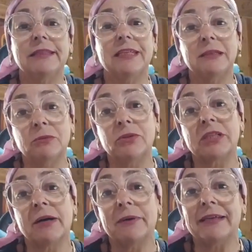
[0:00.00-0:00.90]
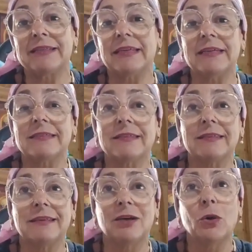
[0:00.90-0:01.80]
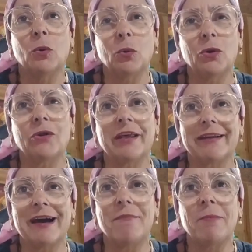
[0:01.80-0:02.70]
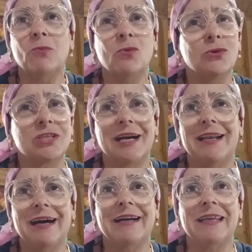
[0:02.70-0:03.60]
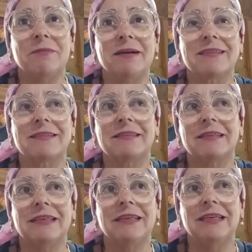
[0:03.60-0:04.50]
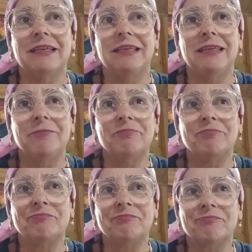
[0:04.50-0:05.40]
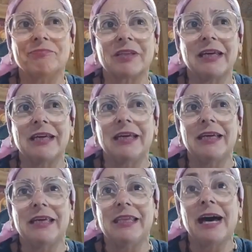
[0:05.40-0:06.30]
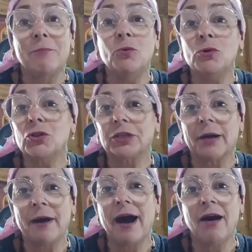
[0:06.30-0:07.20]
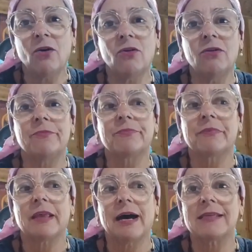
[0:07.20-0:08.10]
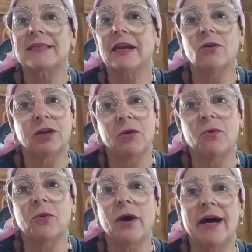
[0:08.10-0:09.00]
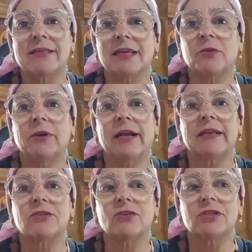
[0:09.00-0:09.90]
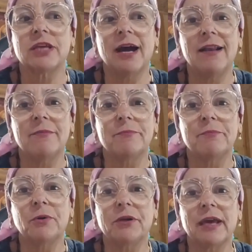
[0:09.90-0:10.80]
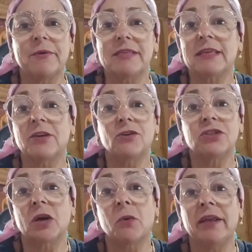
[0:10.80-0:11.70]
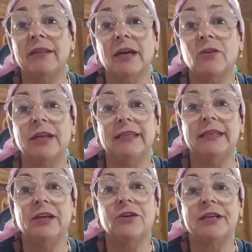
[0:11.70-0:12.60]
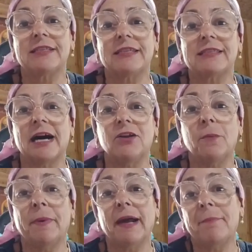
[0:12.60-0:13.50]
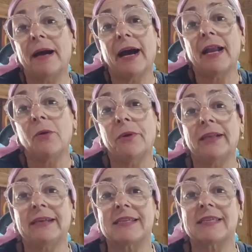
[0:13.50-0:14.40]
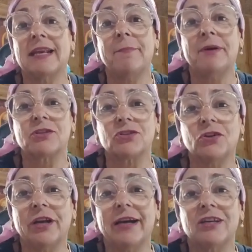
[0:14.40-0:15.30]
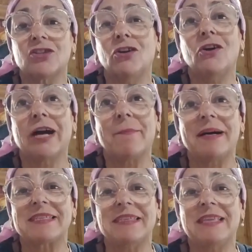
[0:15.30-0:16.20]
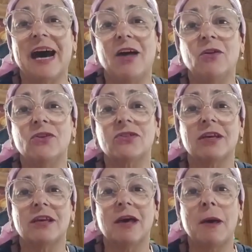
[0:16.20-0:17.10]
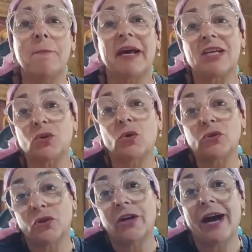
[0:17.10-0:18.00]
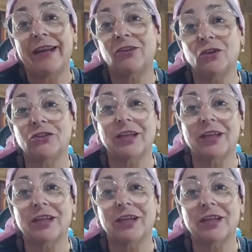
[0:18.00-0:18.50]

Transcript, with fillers: Y muchas veces uno derrama muchas lágrimas y, y da mucho trabajo hacer lo que uno hace en una red social porque a veces no se cuenta con el dinero necesario para pagar a una tercera persona, que son los capacitados para solucionar estos